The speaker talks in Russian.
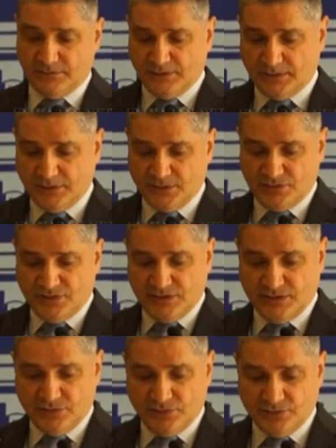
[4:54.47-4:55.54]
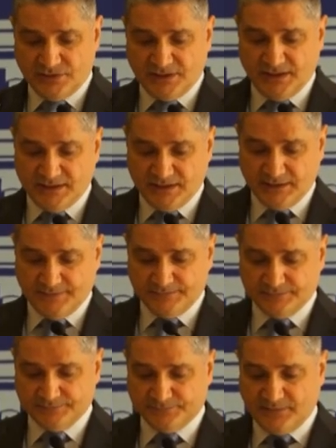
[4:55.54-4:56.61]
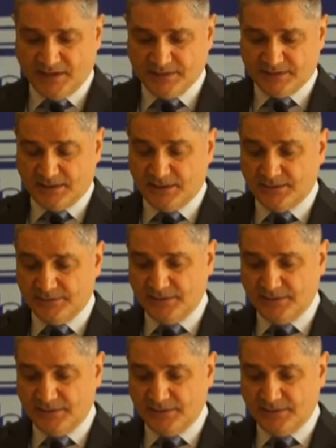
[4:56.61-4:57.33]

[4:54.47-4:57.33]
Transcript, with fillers: на нашу территорию с третьих стран.